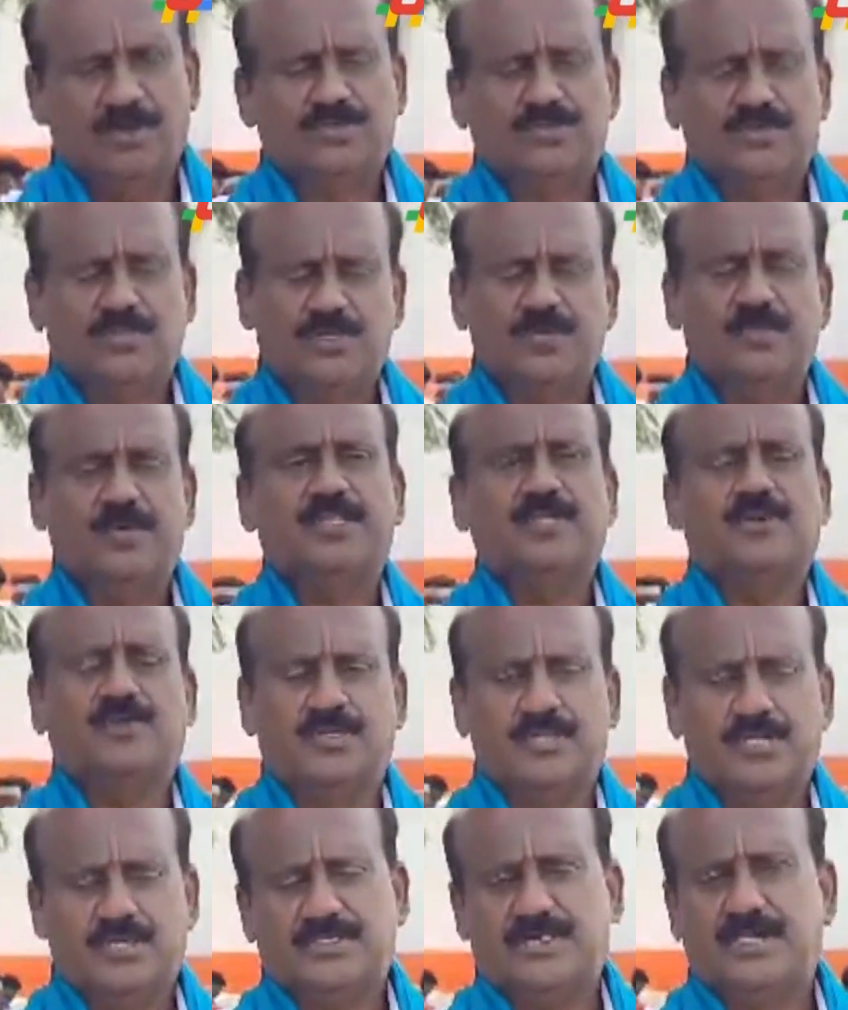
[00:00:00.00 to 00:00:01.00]
రోజు కొద్దిమంది
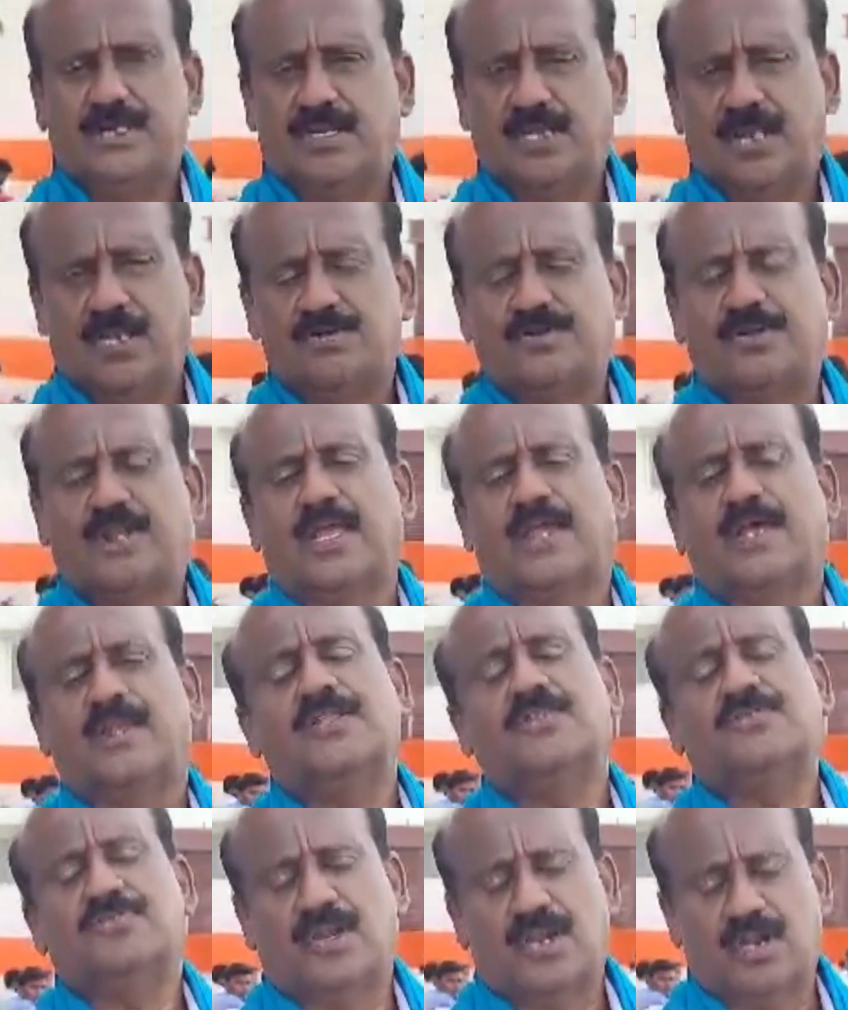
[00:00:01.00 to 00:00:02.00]
కొద్ది చేరికలు ఉంటాయి
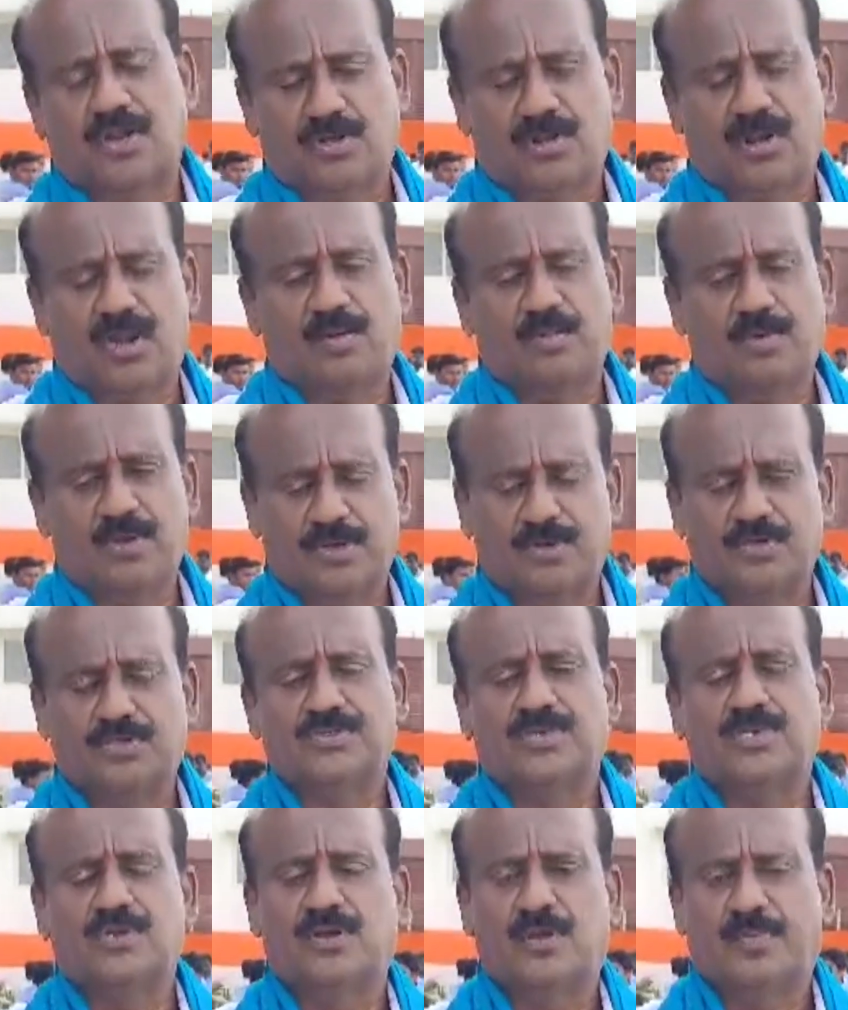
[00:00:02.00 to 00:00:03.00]
కానీ త్వరలో రాబోయే
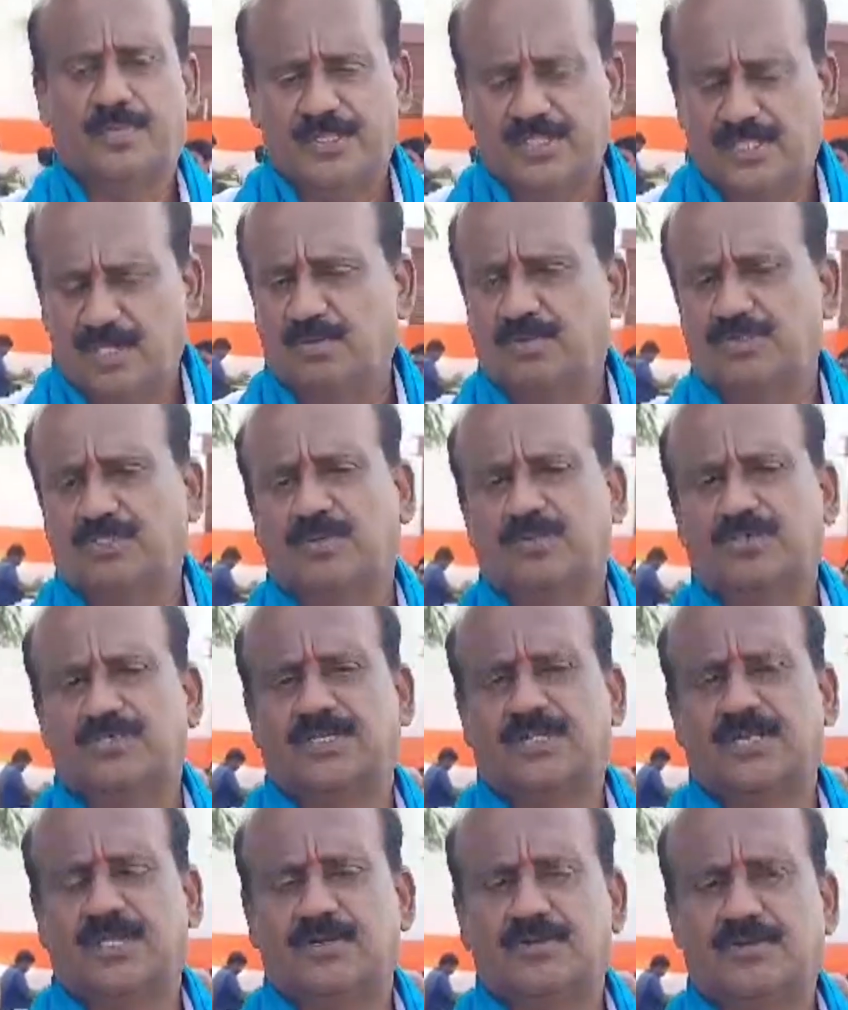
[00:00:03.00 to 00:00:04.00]
రోజుల్లో ఒక పెద్ద మొత్తం
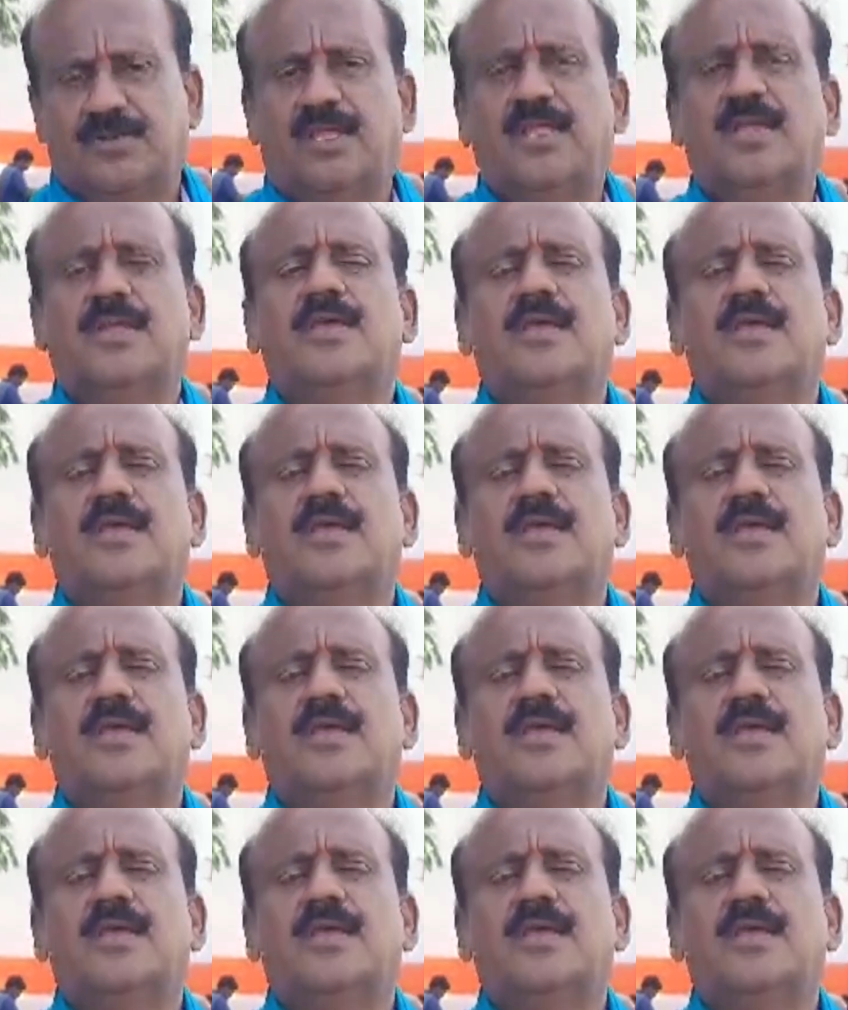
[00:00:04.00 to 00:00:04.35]
చేరికలు ఉంటాయి